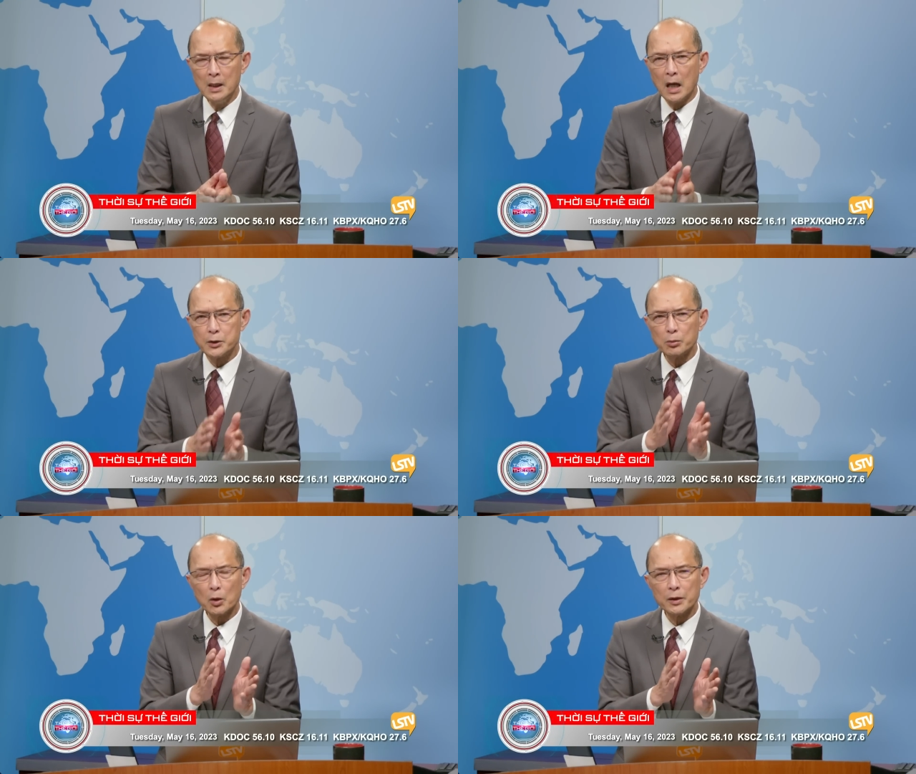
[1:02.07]
À,
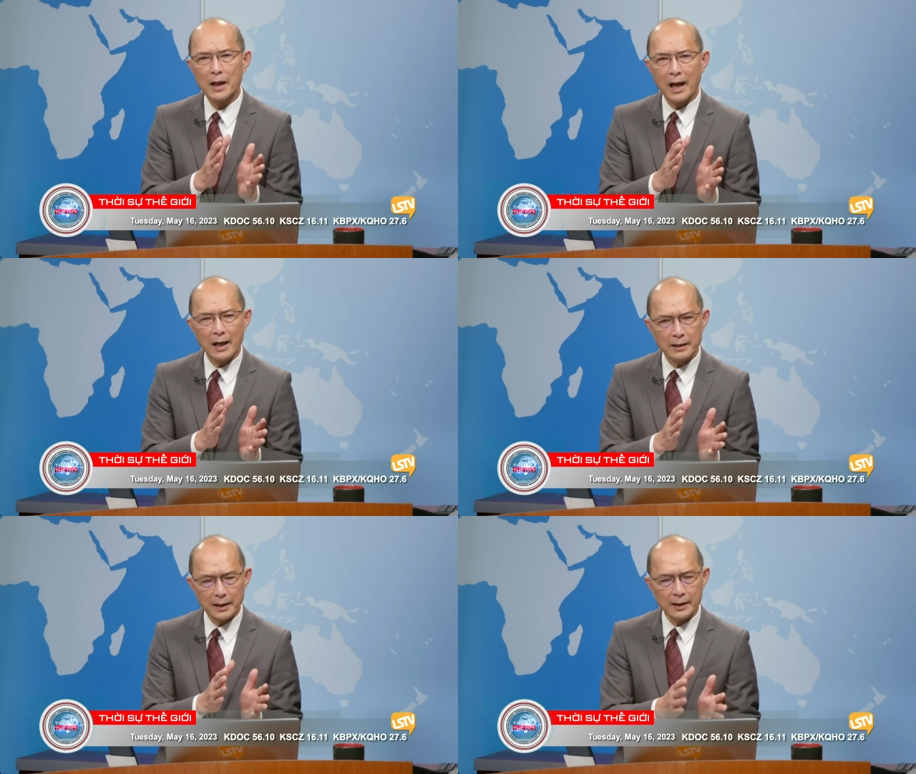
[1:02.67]
chúng tôi
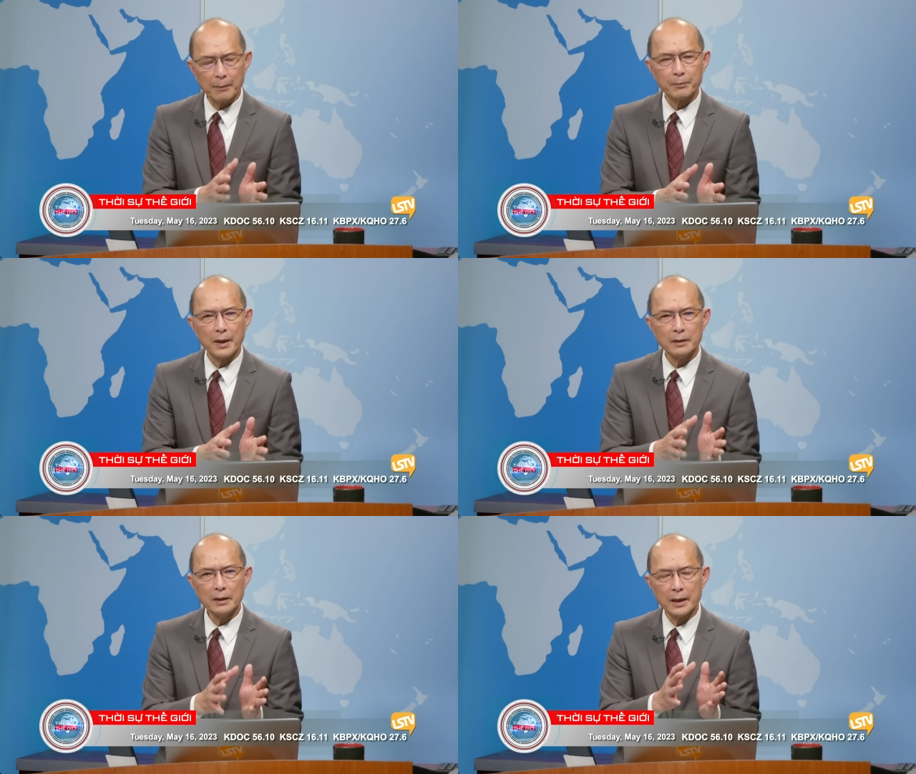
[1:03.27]
đã đề cập
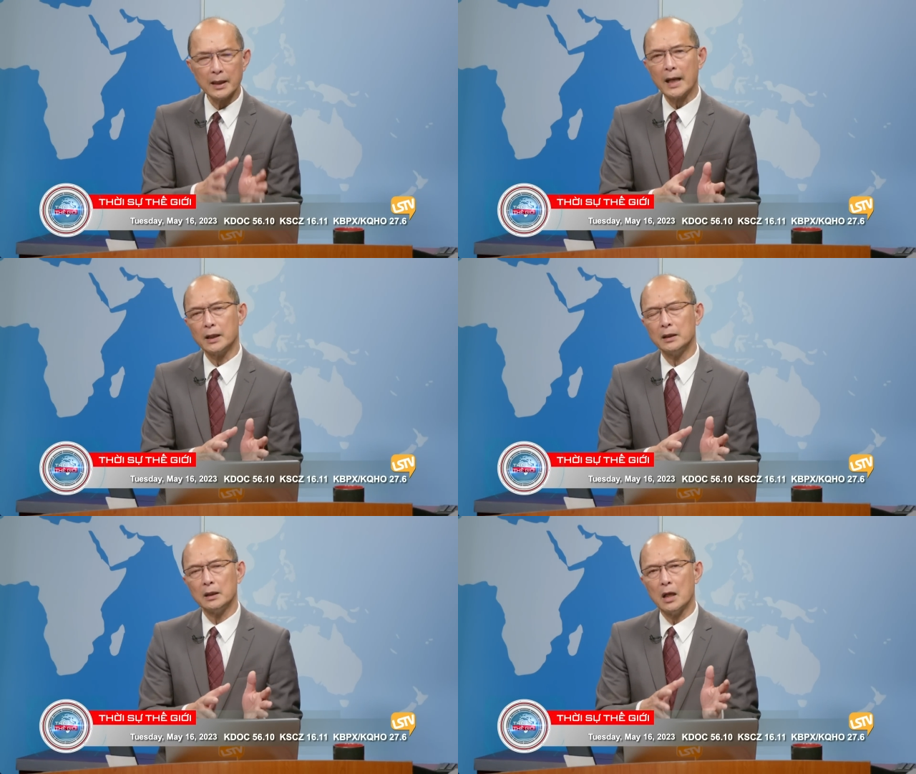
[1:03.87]
đến hình
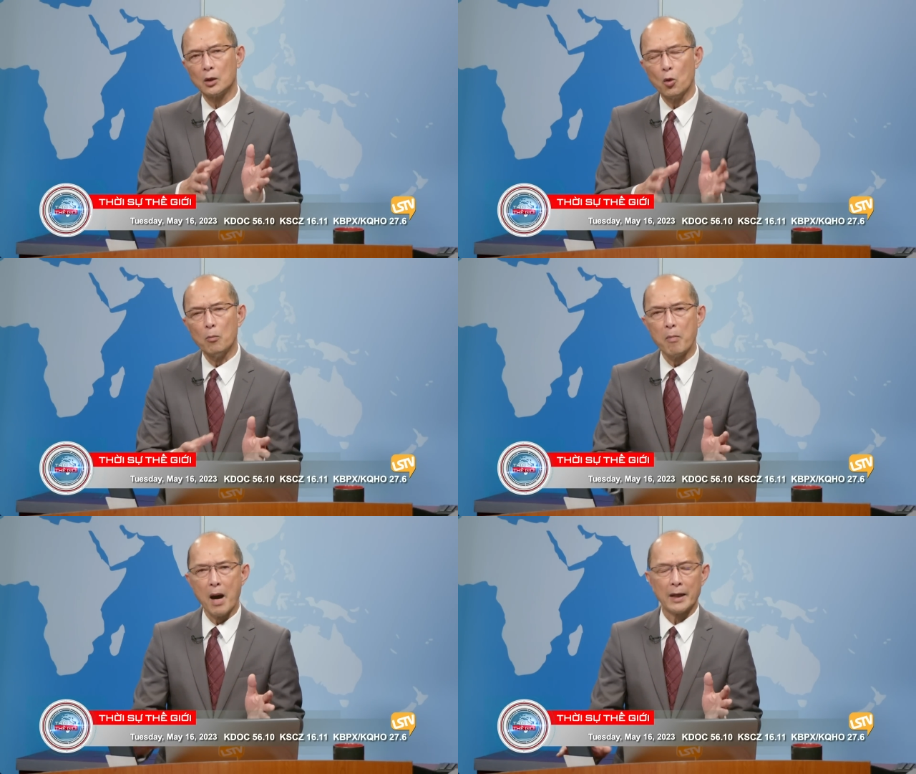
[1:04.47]
ảnh à, của
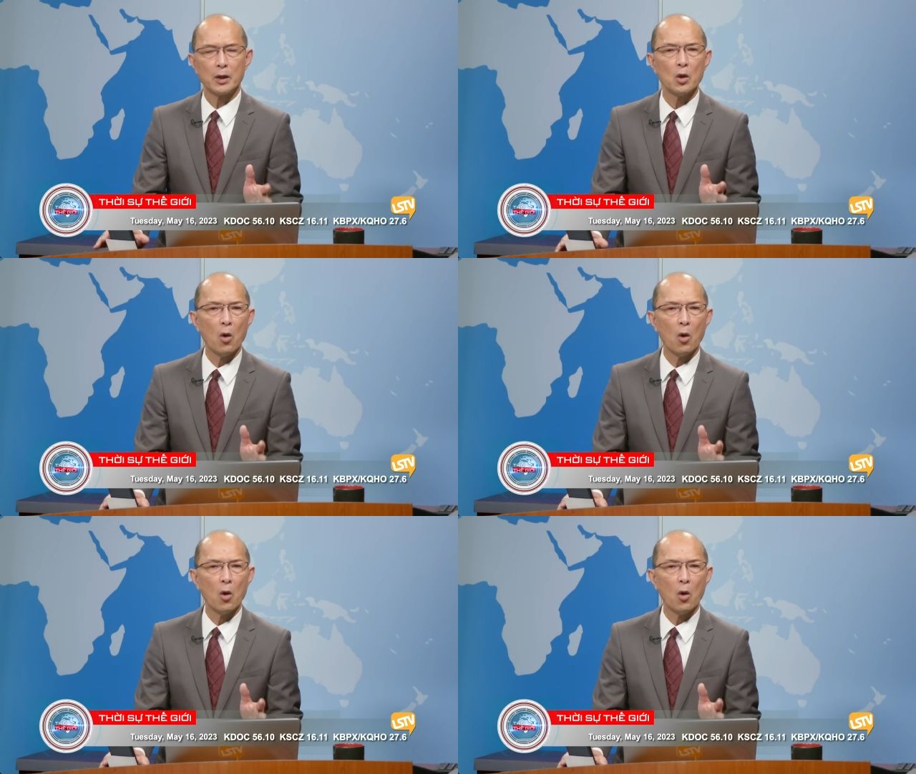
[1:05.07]
bản